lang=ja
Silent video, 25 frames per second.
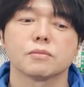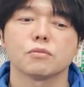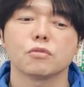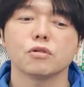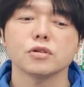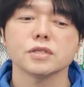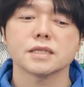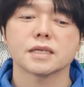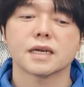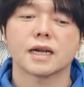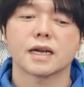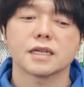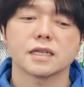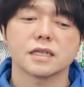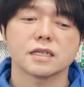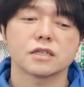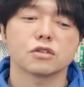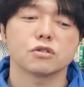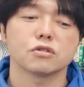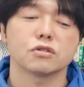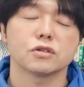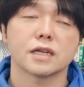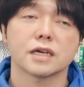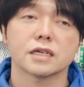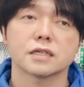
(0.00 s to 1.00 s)
もし仮に
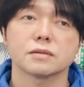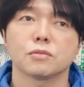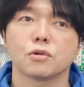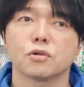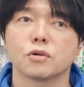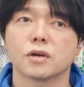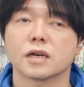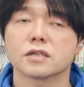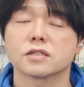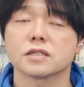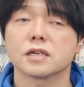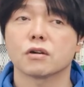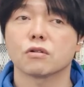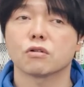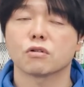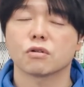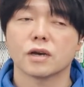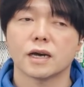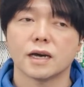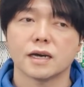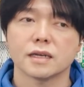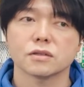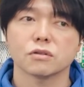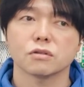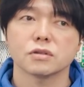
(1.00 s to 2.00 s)
急落暴落がこ
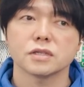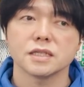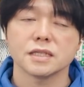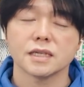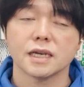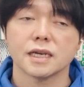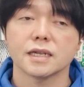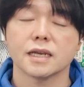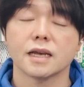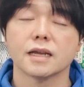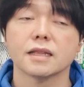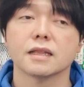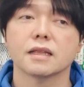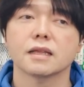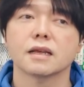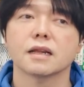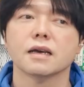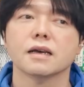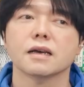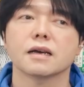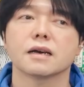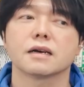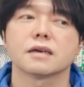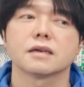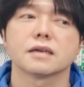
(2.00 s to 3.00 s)
の半年以内にあった
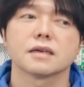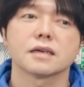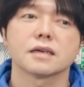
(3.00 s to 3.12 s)
ら、